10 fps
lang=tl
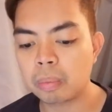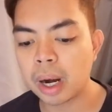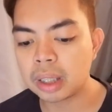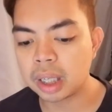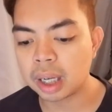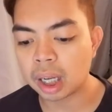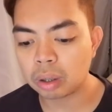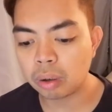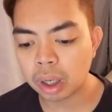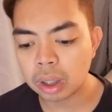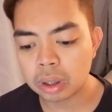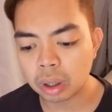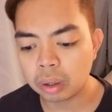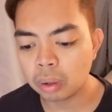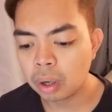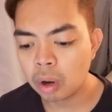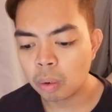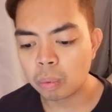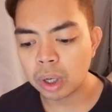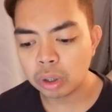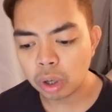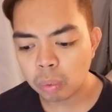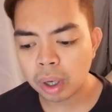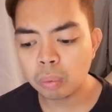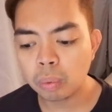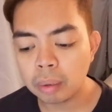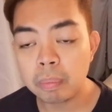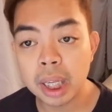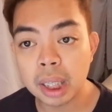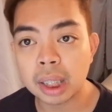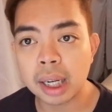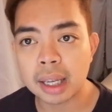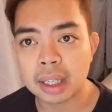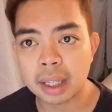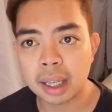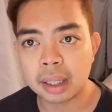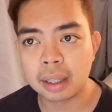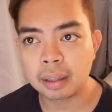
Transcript: project at location where no one will be interested.